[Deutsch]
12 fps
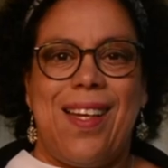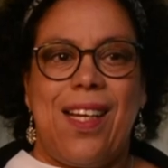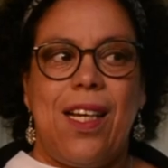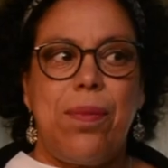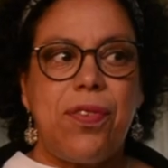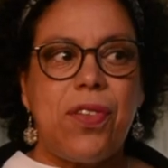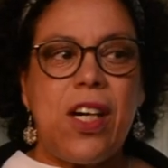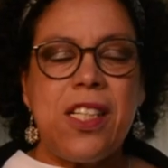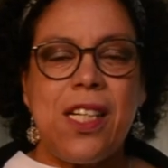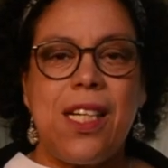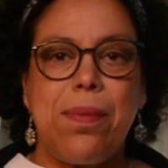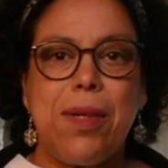Liebe
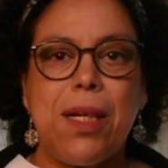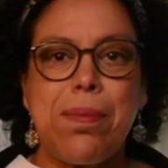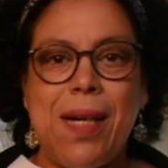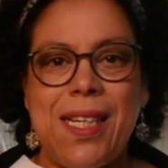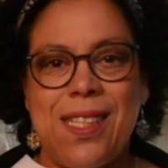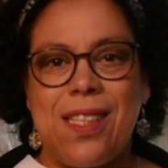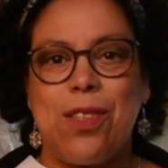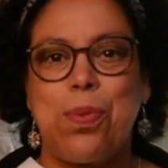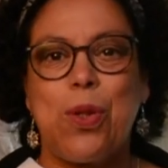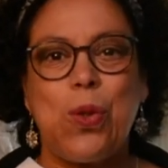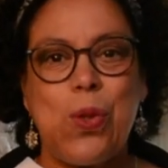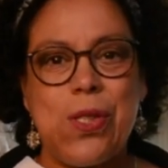Freunde, liebe Gemeinde, ich
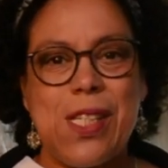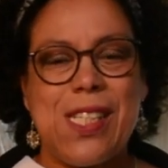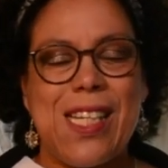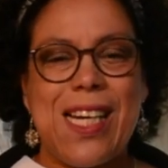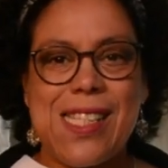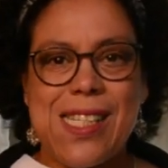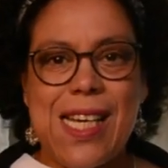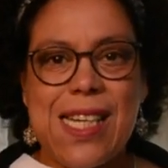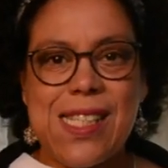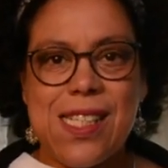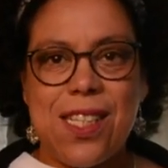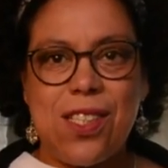begrüße Sie ganz
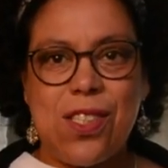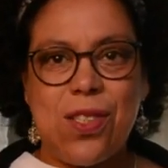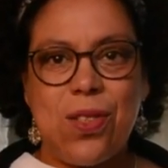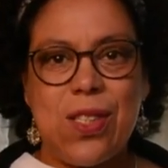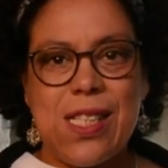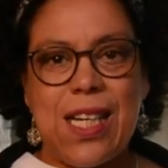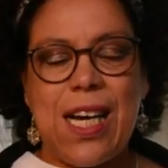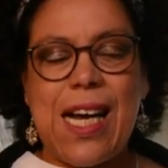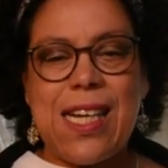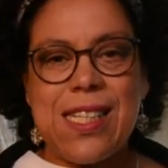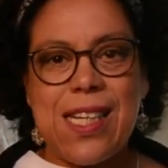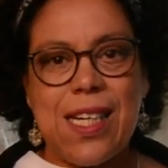herzlich zu unserer
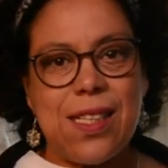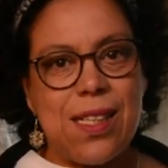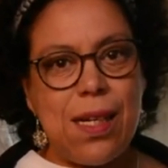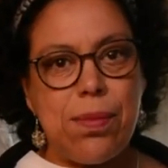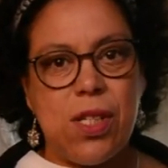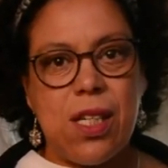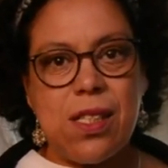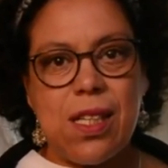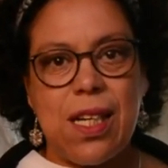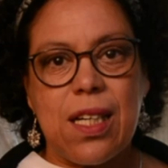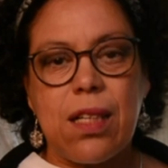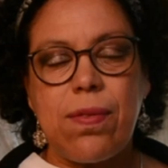Andacht am
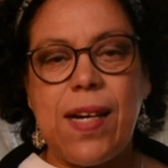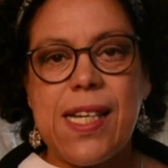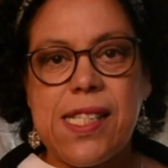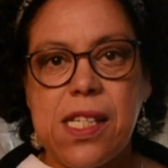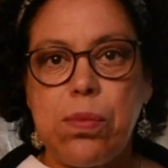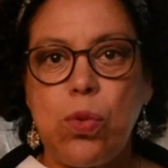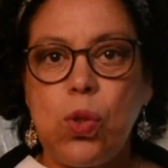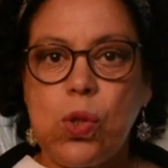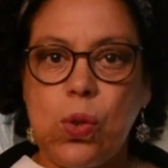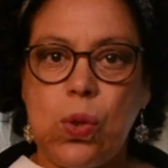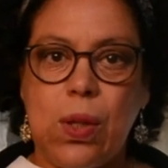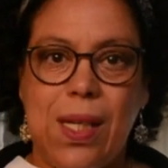Sonntag quasi
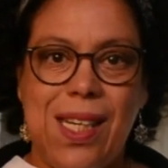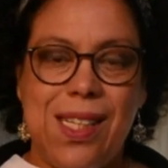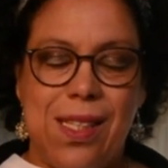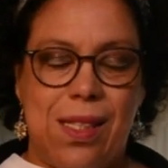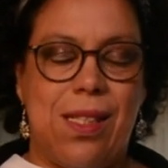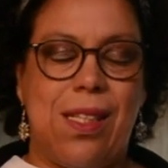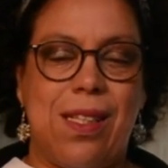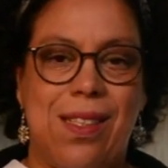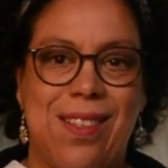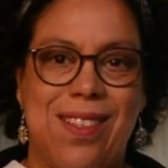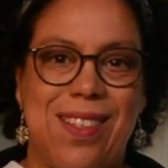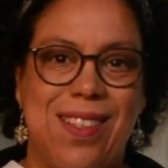modo geniti.
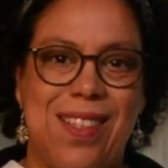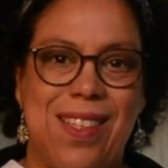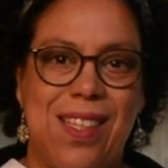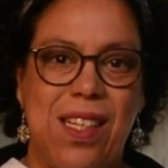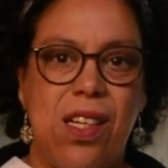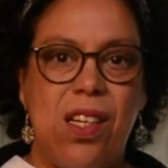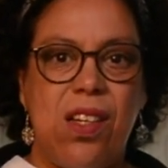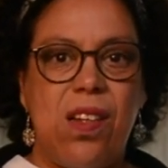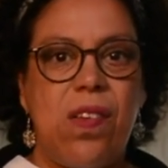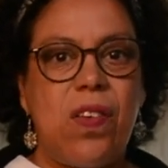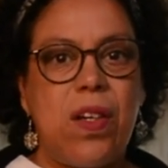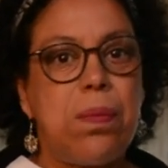
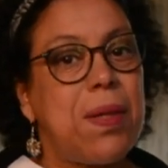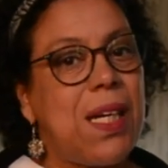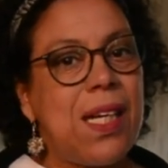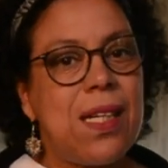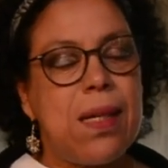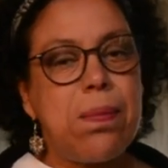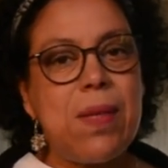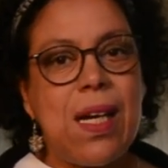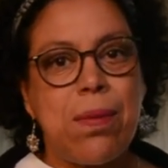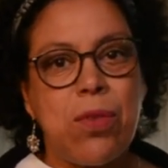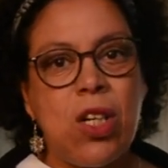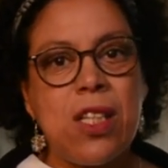Wir wollen beginnen im
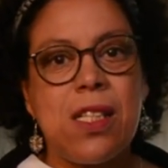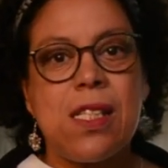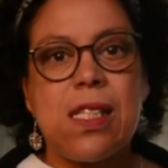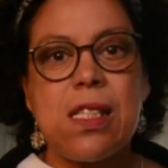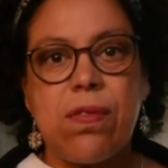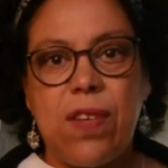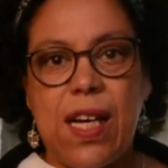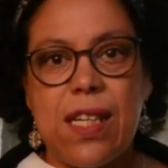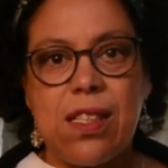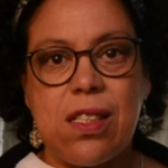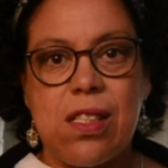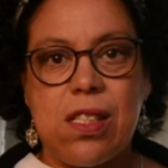Namen Gottes des
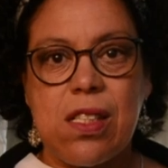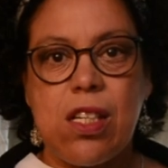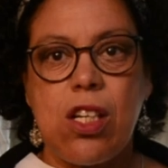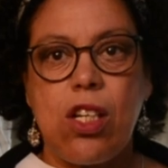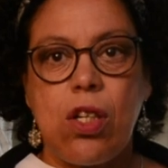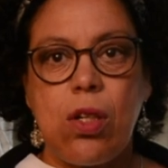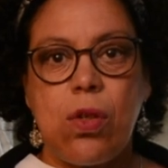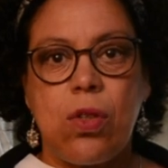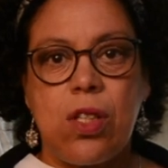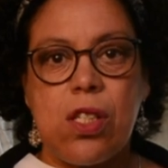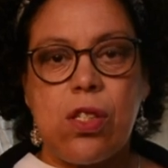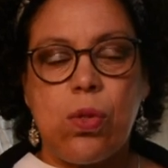Vaters
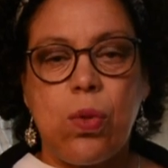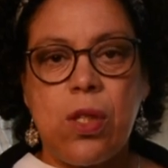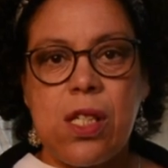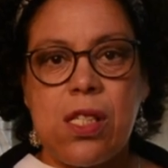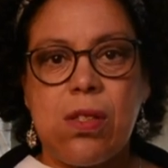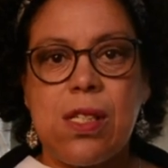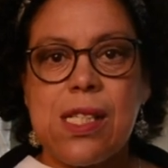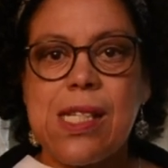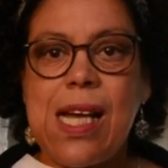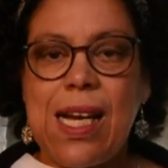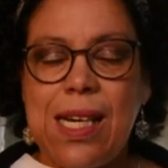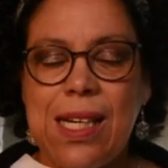und des Sohnes und
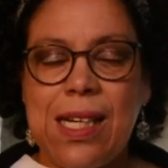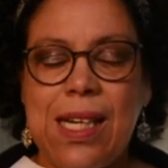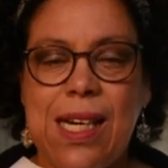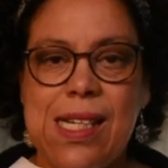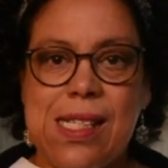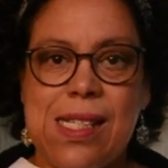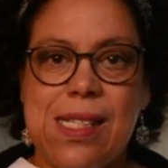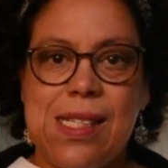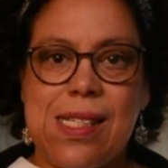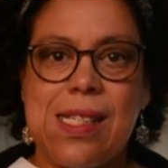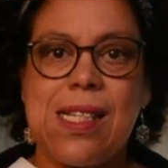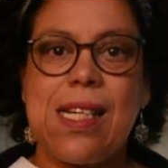des Heiligen
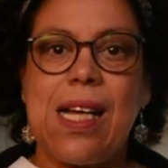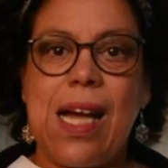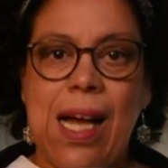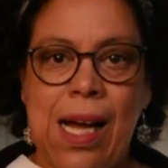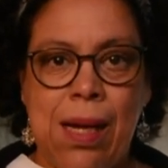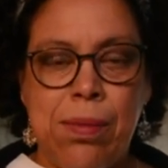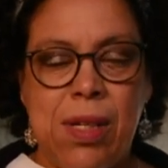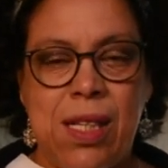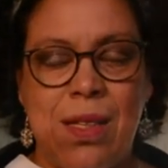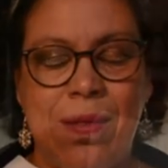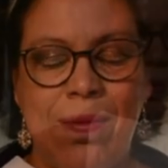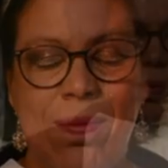Geistes. Amen.